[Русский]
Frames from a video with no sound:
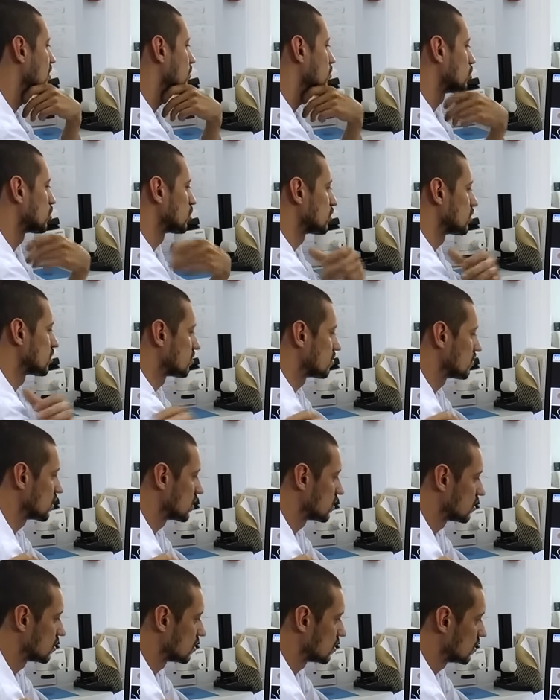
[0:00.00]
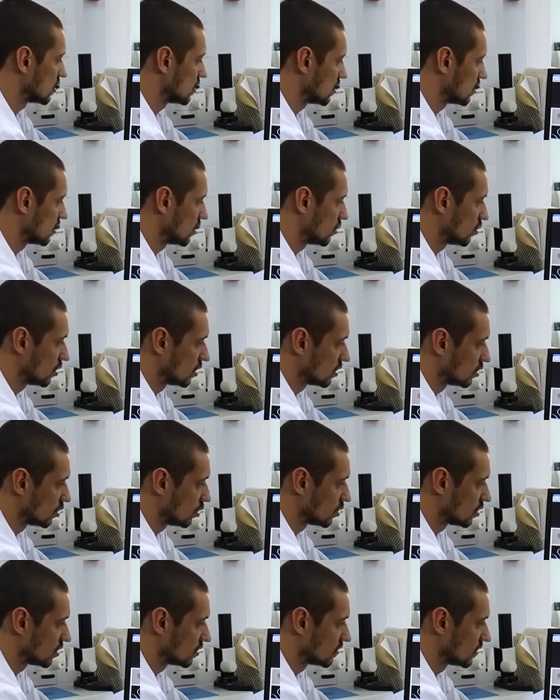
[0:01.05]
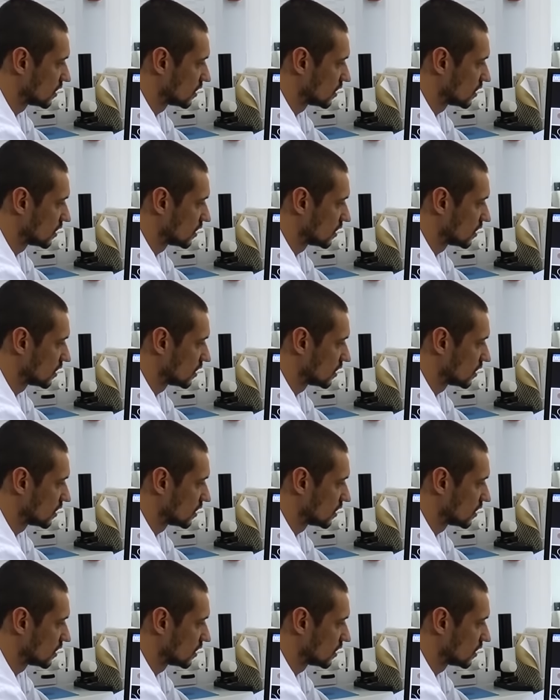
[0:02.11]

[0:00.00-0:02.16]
Важно помнить, что паразиты, проникшие в